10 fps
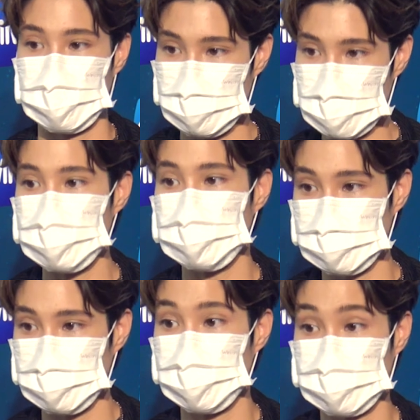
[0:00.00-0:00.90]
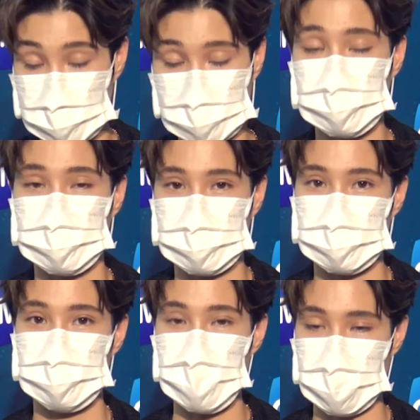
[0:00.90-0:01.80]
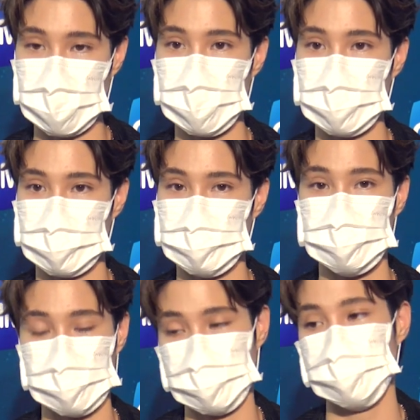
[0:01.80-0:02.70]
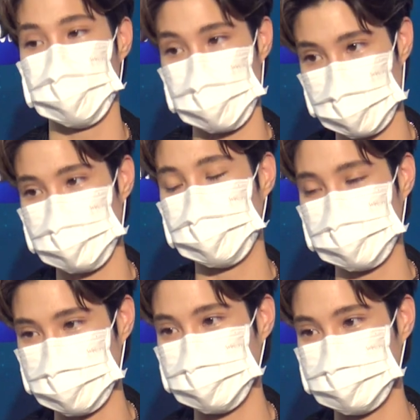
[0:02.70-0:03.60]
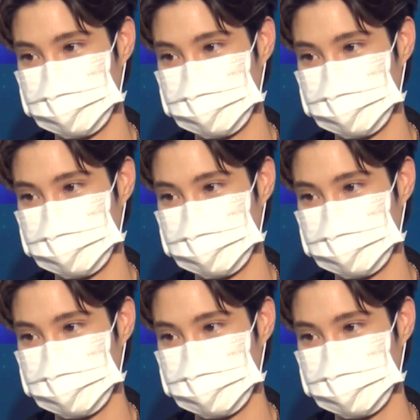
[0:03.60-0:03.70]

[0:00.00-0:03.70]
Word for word: เราก็เป็นคนคนคนหนึ่งก็อยากให้เรามีสิทธิ์มีเสียงเท่ากับคนอื่น